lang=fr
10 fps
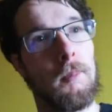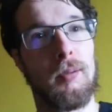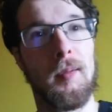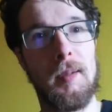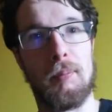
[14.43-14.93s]

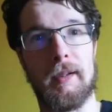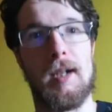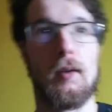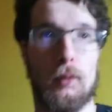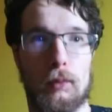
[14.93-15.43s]
Premier point de
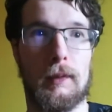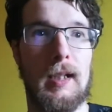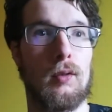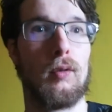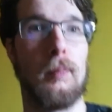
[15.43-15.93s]
la rencontre,
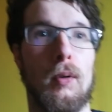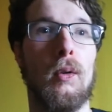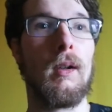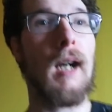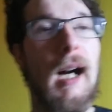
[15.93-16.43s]
la
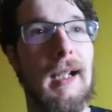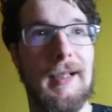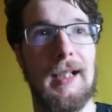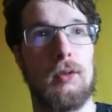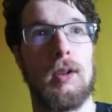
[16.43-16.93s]
compo
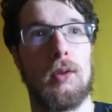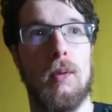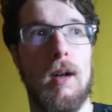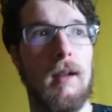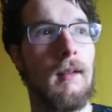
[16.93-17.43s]

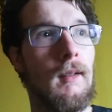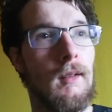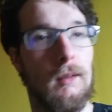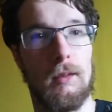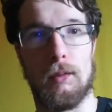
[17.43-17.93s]
1-4-3-3,
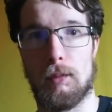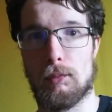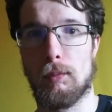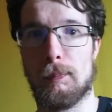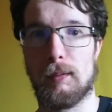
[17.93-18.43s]

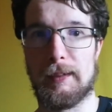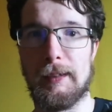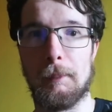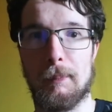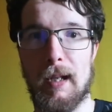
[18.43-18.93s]

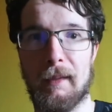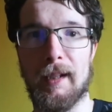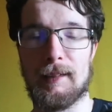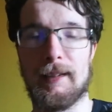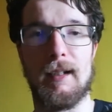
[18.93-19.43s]
euh, par
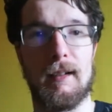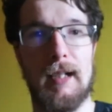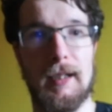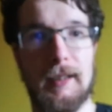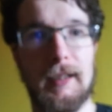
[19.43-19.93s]
Nasser
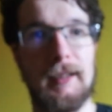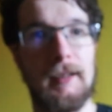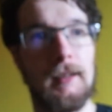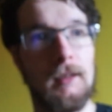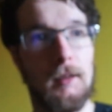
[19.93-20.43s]
Larguet.
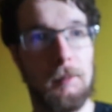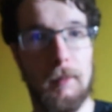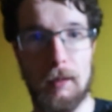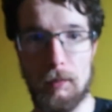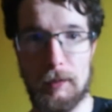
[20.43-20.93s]

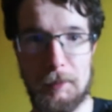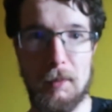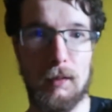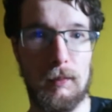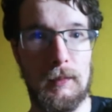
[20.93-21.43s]

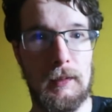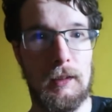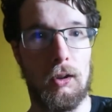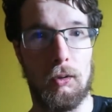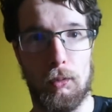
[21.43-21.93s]
Malheureusement,
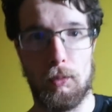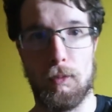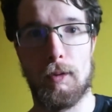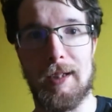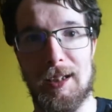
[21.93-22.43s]
euh,
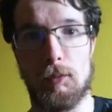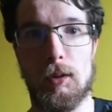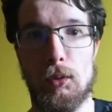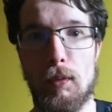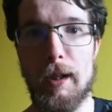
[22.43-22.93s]
le
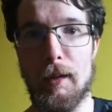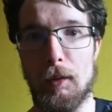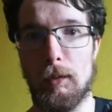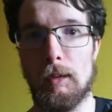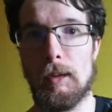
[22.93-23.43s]

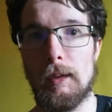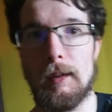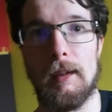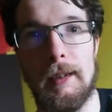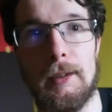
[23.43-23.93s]
4-3-3
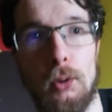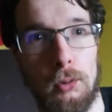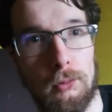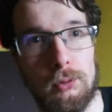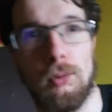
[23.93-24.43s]
est de
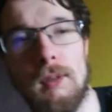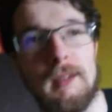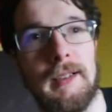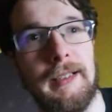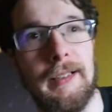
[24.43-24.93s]
retour
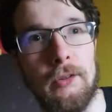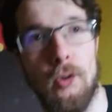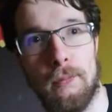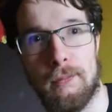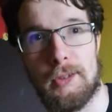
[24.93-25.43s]
et
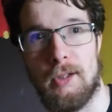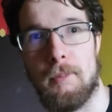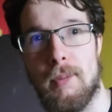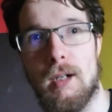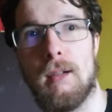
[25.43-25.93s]
ne fonctionne
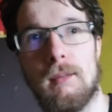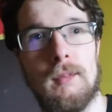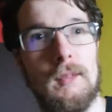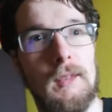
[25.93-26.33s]
pas.